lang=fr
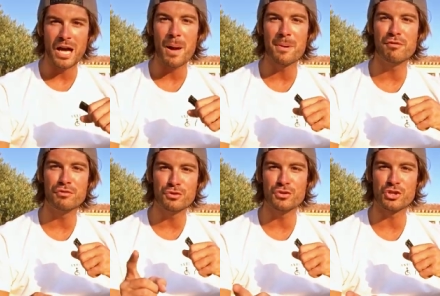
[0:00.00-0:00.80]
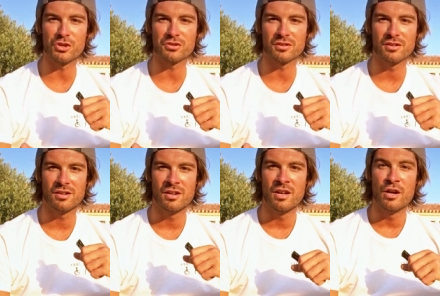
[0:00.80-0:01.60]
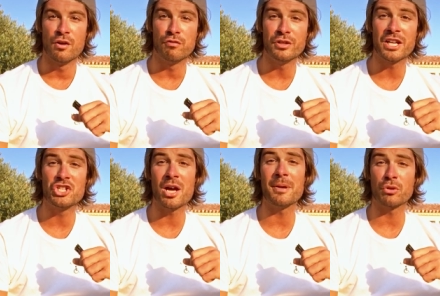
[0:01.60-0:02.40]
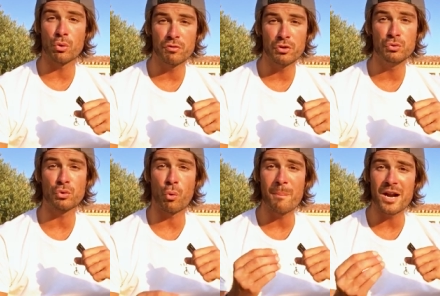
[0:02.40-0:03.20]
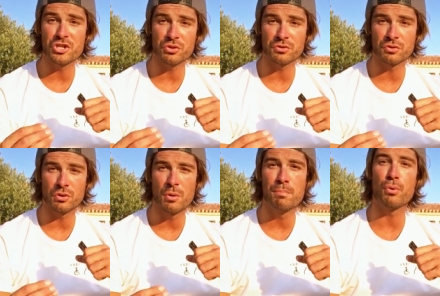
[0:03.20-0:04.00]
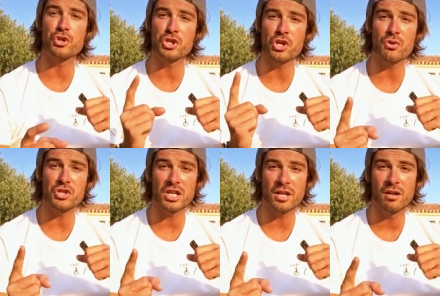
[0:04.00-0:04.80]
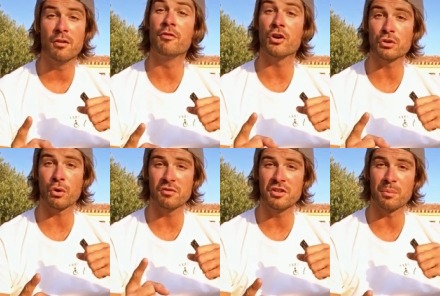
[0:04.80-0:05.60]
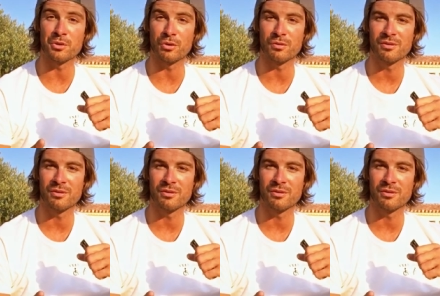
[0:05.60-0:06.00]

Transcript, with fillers: Mais rappelez-vous d'une chose, vous n'êtes jamais trop vieux ou trop malchanceux pour changer votre vie en mieux.